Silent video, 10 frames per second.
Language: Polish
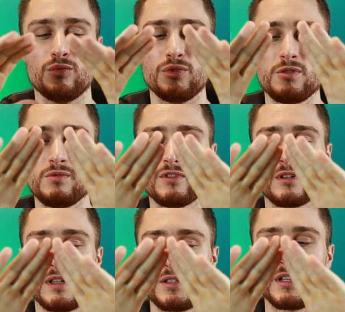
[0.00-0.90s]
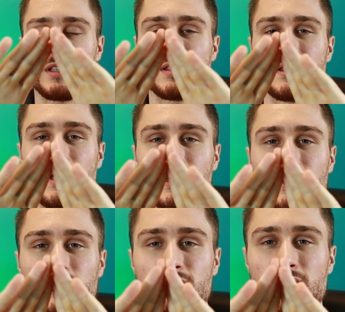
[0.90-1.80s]
musimy wykonać taki
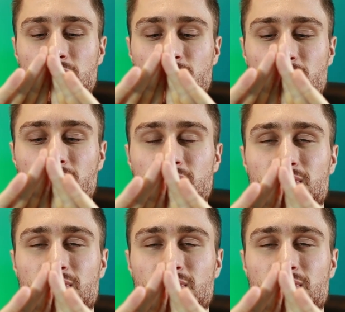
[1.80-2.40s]
znak, nie wiem, co to